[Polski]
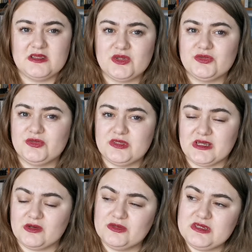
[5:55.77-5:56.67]
tylko to
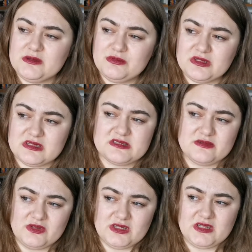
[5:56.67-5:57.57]
tak, one nie były
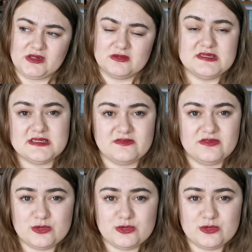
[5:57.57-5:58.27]
nastawione na jakąś